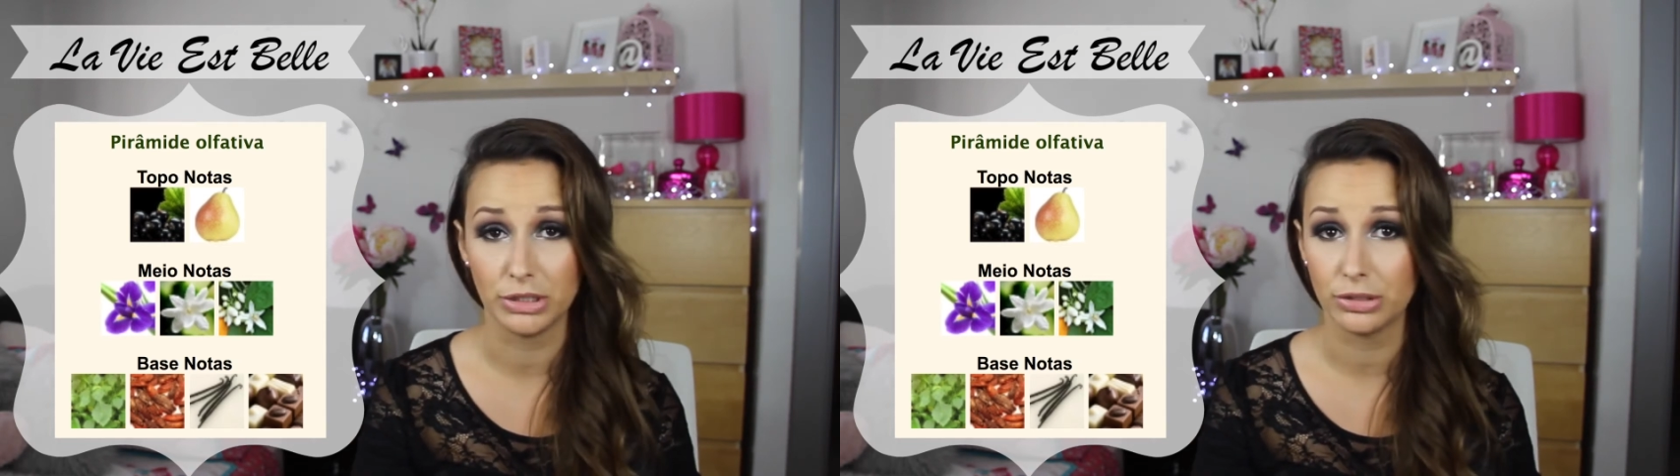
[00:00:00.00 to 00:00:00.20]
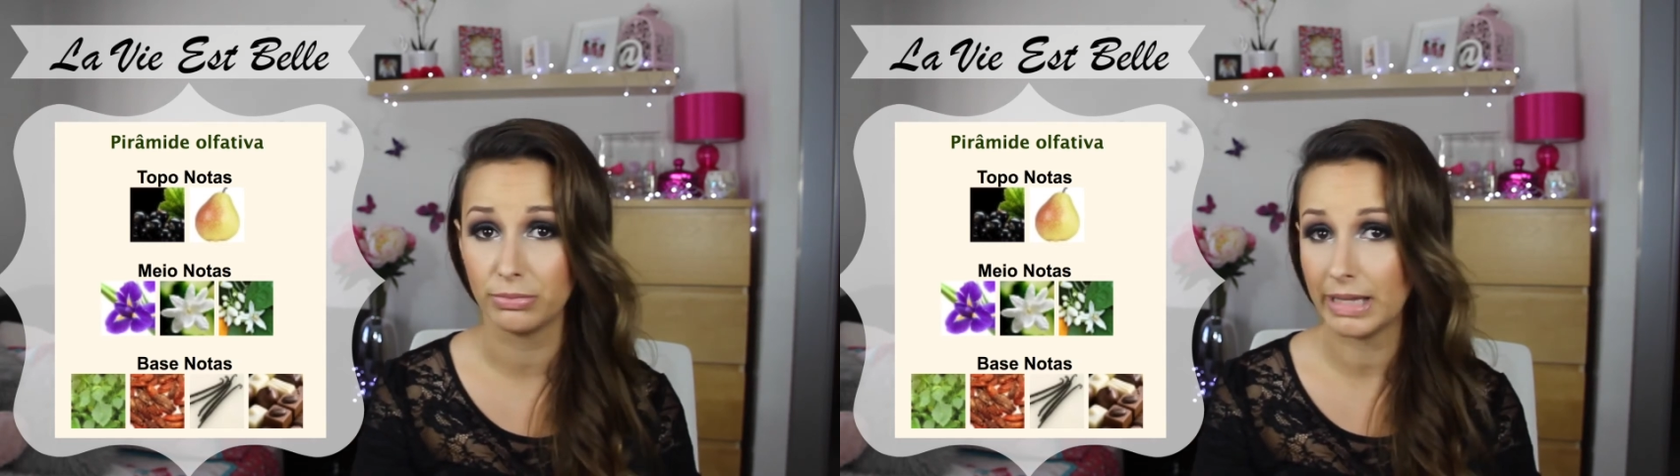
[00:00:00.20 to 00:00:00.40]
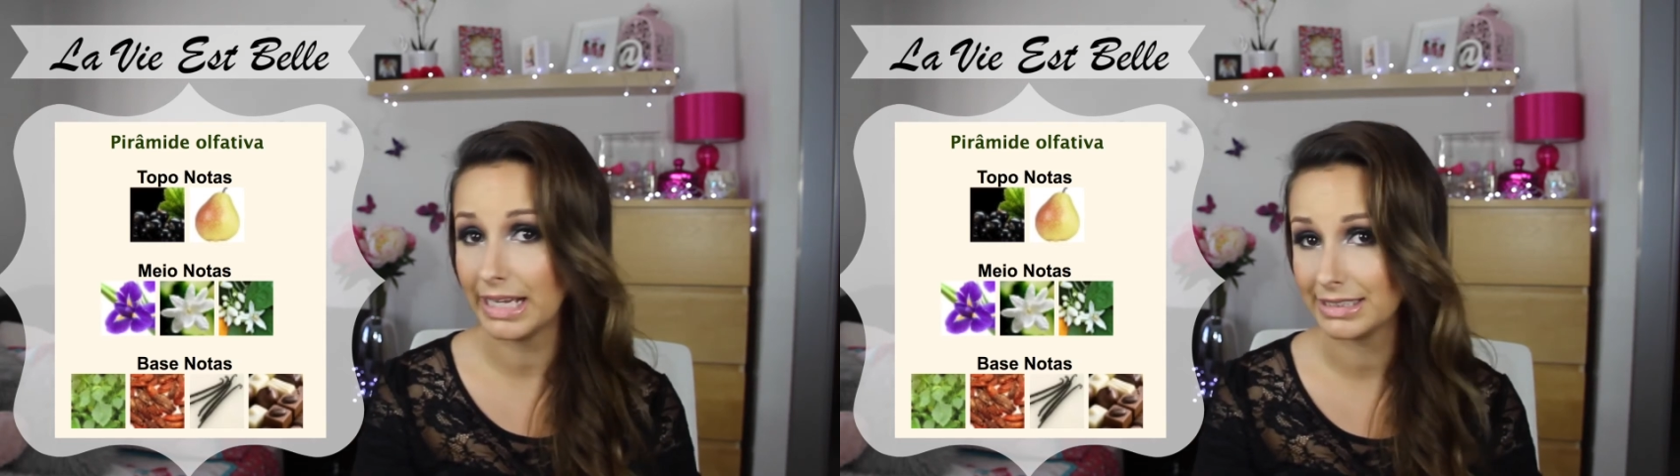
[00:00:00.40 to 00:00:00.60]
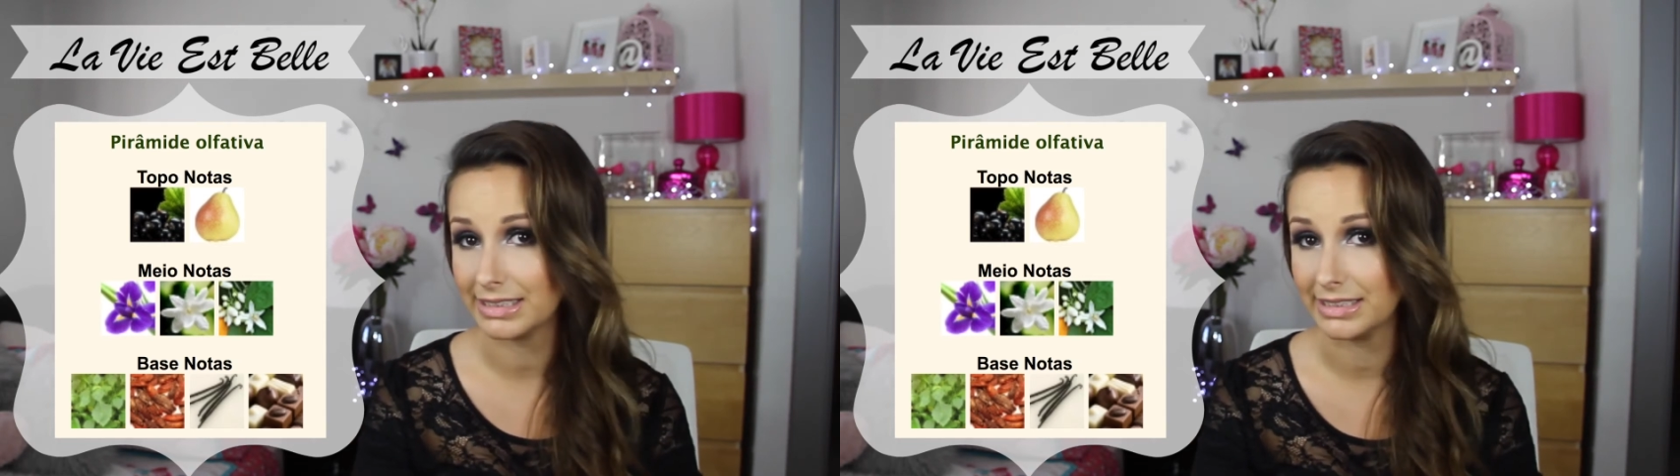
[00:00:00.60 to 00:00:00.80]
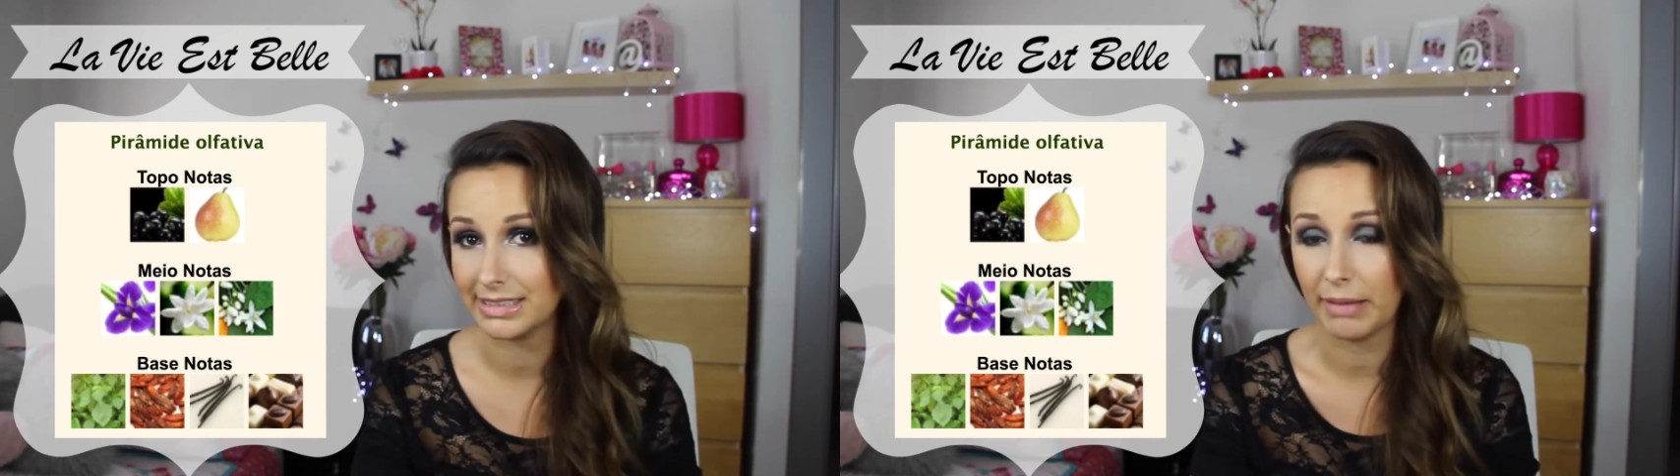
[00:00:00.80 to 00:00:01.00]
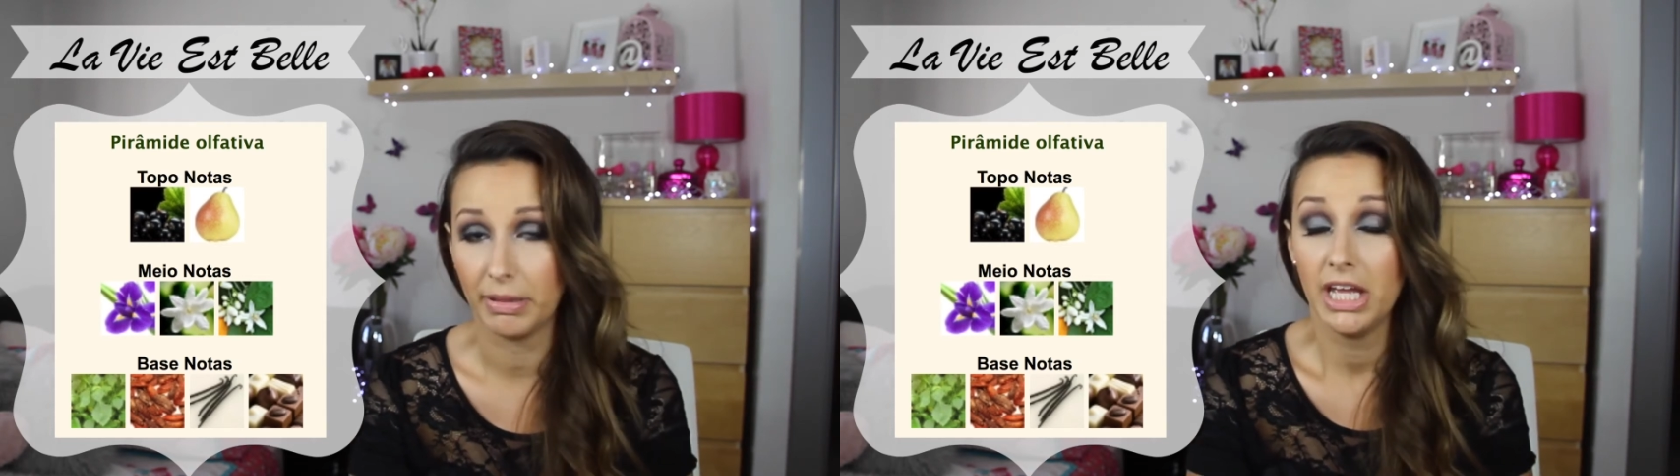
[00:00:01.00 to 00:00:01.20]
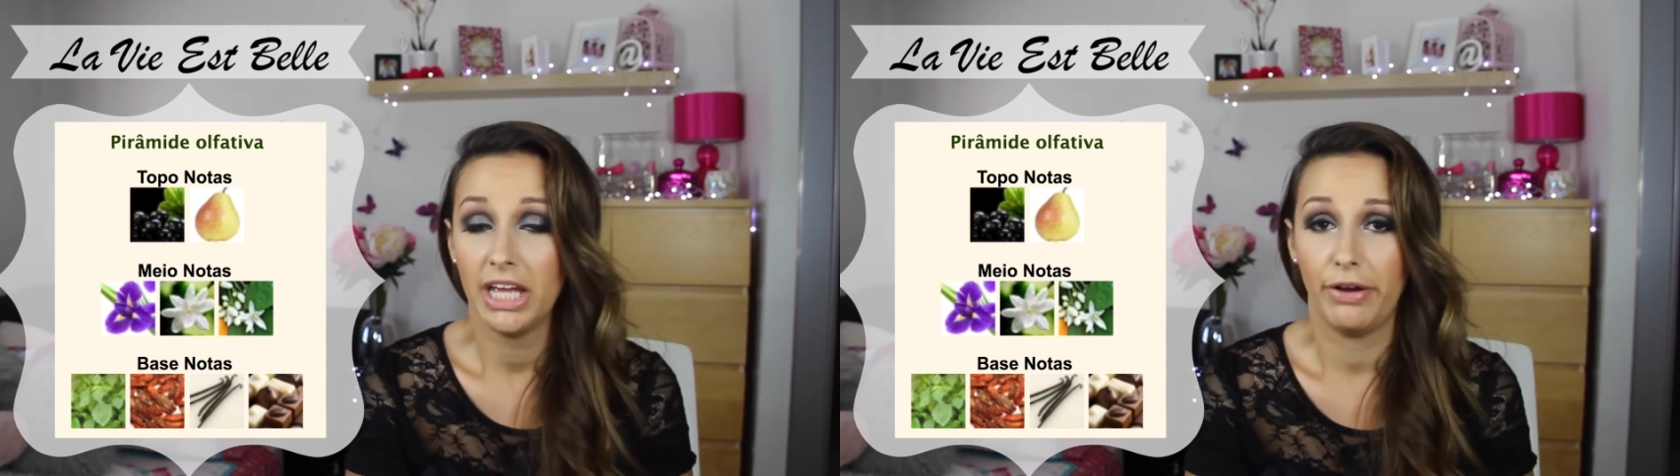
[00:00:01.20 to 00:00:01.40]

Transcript: muito bem, assim, sabe?